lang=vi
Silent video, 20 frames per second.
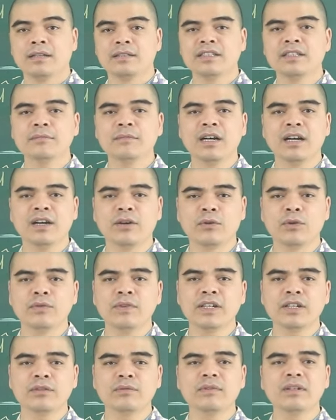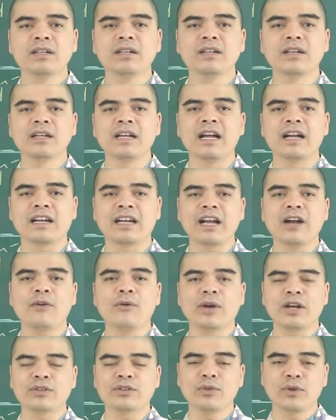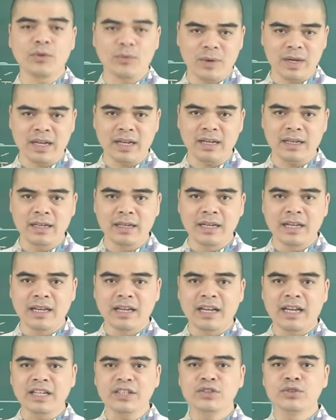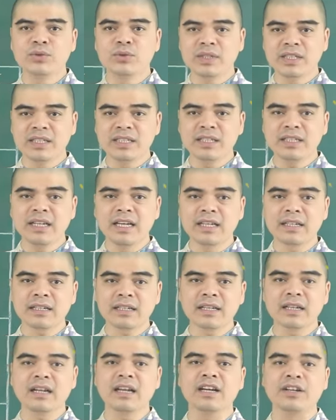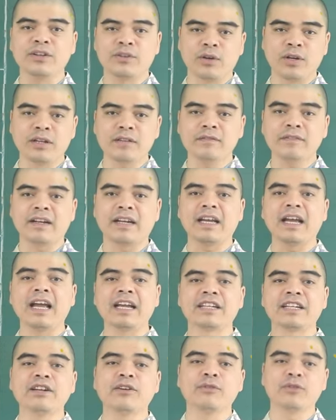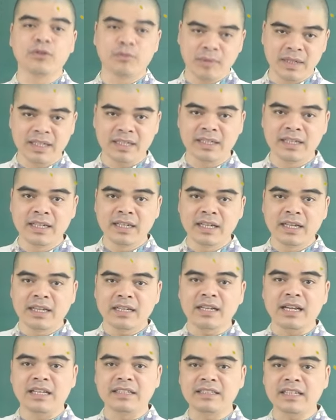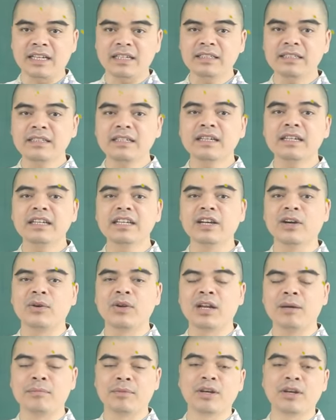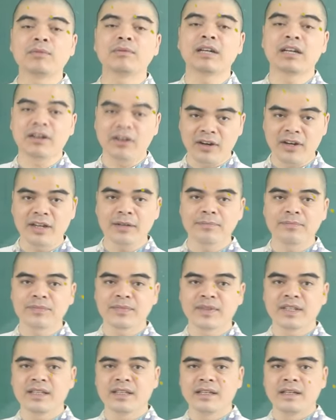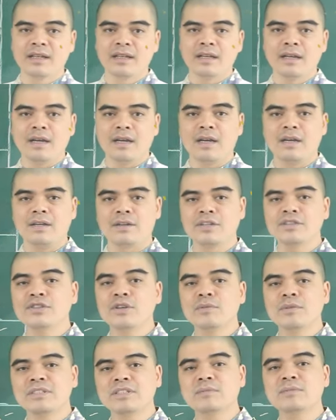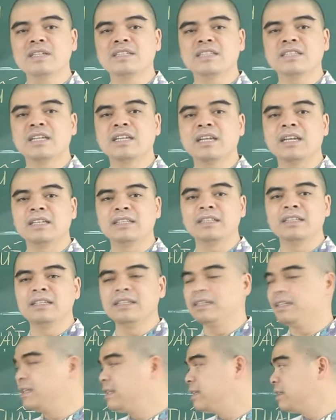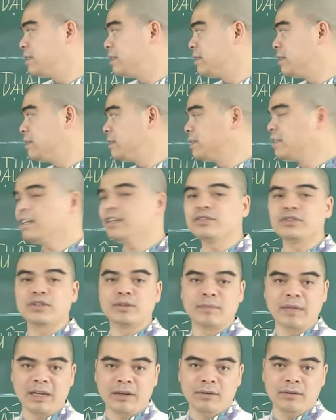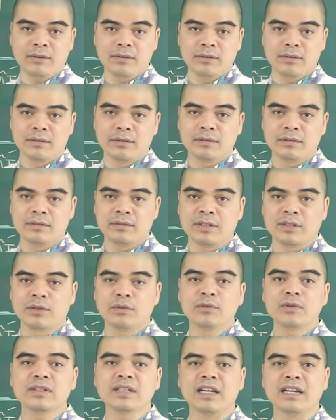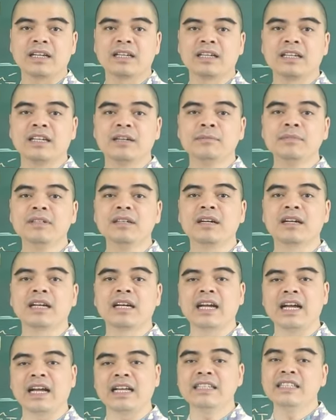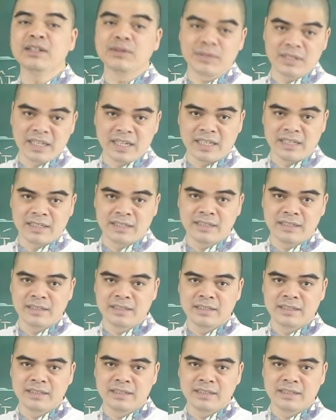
Nhưng mà quý vị cũng đừng đề cao cái tôi quá, hãy chú ý đến cái lời nói và cái hành động của mình để tránh những cái hiểu lầm không đáng có. À, nói chung trong thời gian này thì những người tuổi Mão thì cũng có thể kiếm được khá nhiều tiền